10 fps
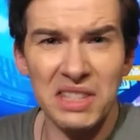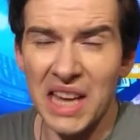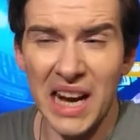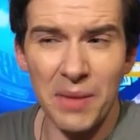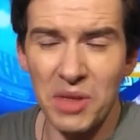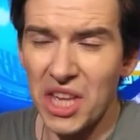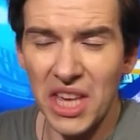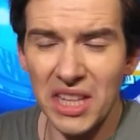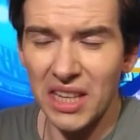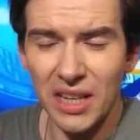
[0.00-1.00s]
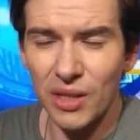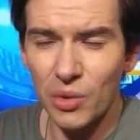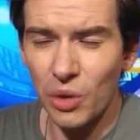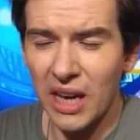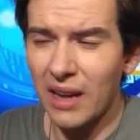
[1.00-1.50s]
wcale mnie nie
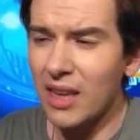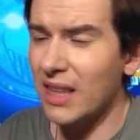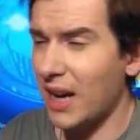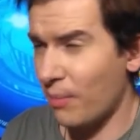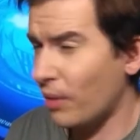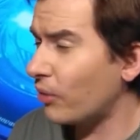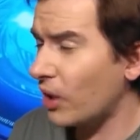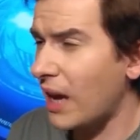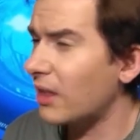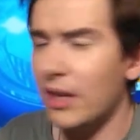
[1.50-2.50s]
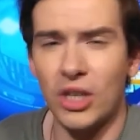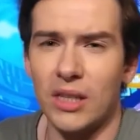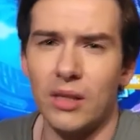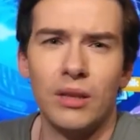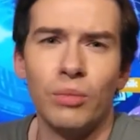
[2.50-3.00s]
interesuje i taka powojenne
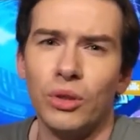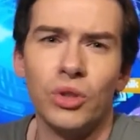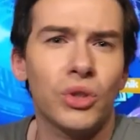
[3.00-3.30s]
czasy, no bo to